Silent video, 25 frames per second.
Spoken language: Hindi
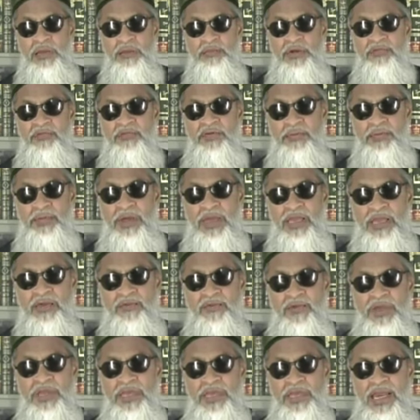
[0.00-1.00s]
फिर फरमाया कि
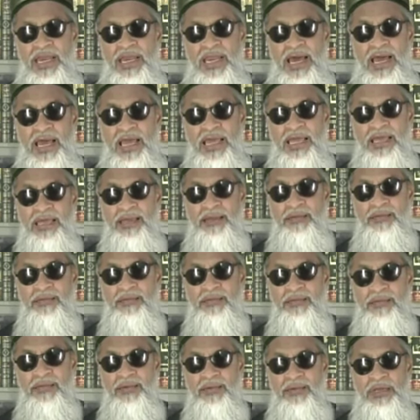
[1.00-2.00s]
वही अल्लाह है
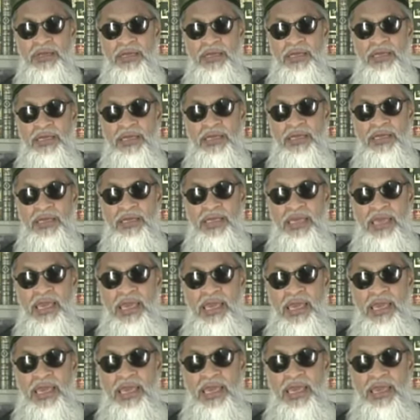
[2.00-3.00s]
कि
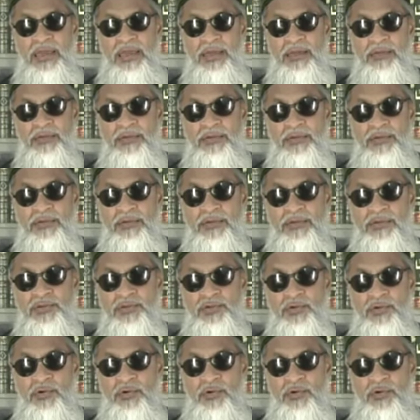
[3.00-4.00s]

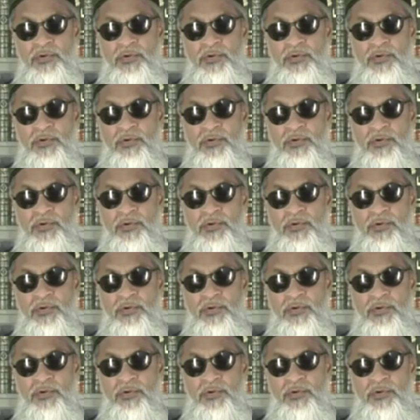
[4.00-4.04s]
जो